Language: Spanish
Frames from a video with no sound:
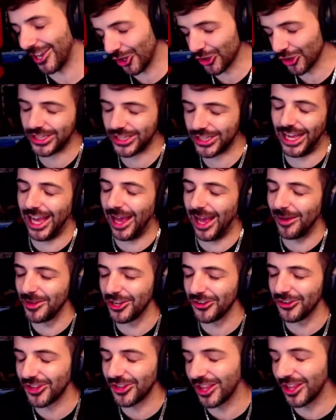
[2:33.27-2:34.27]
Lo sé,
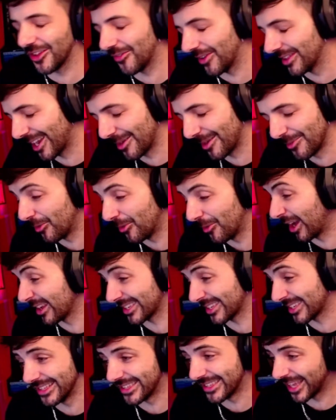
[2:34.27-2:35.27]
amigos. No hace falta que me lo pongáis
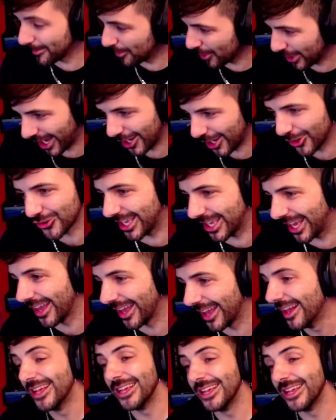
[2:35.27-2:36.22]
en el chat porque lo sé.